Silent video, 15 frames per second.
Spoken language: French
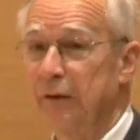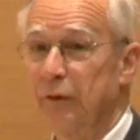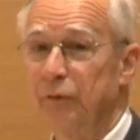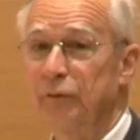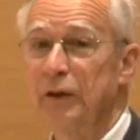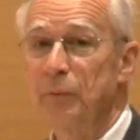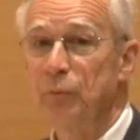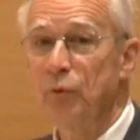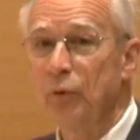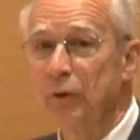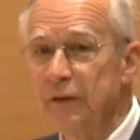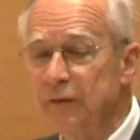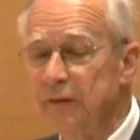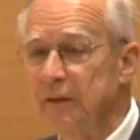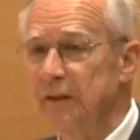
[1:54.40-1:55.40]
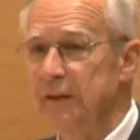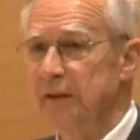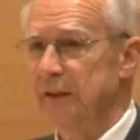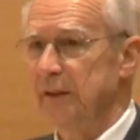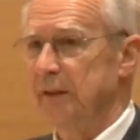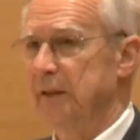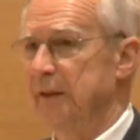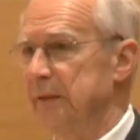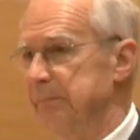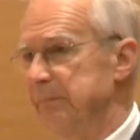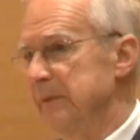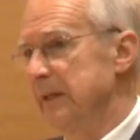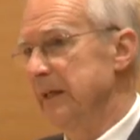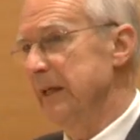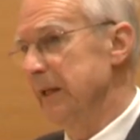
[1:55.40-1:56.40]
euh, Philippe Kouriski
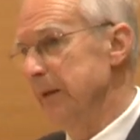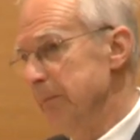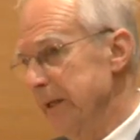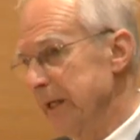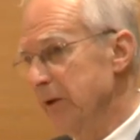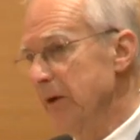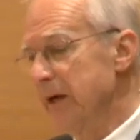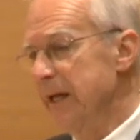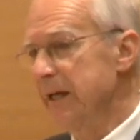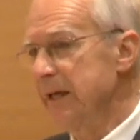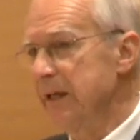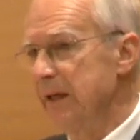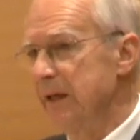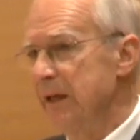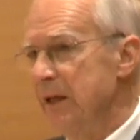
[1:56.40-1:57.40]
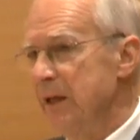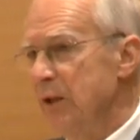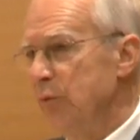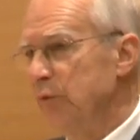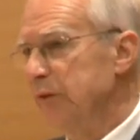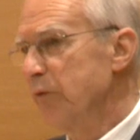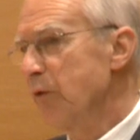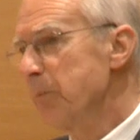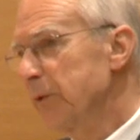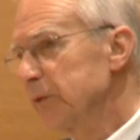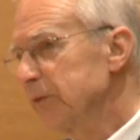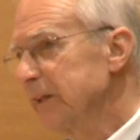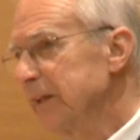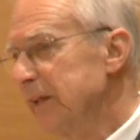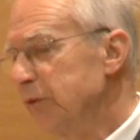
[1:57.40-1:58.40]
et mes collègues, nous avons
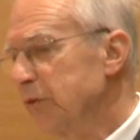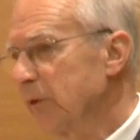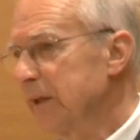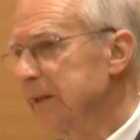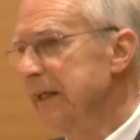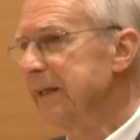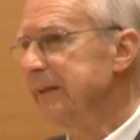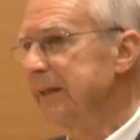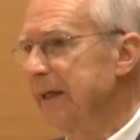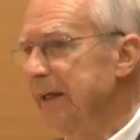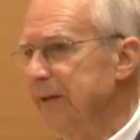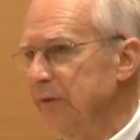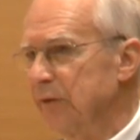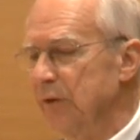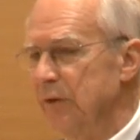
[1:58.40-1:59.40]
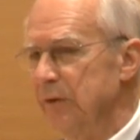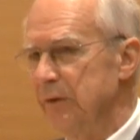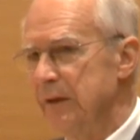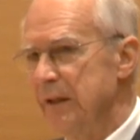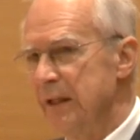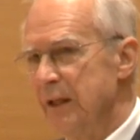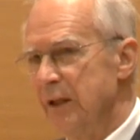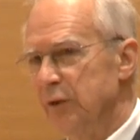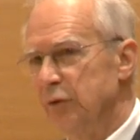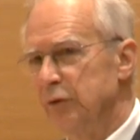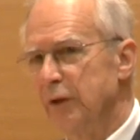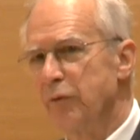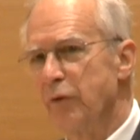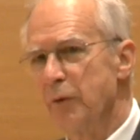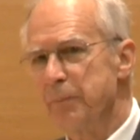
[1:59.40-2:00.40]
pensé qu'il serait intéressant de
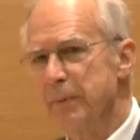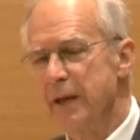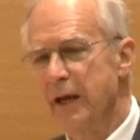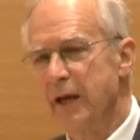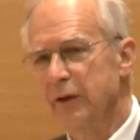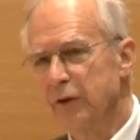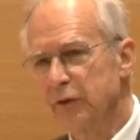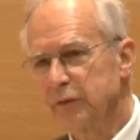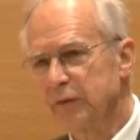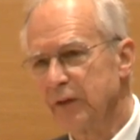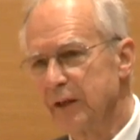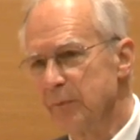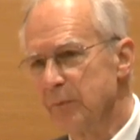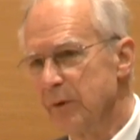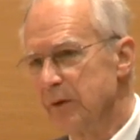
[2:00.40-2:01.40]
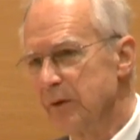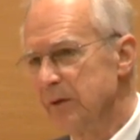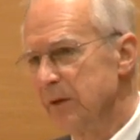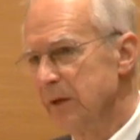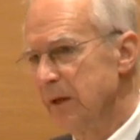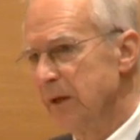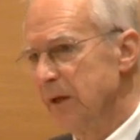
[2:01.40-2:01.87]
développer un enseignement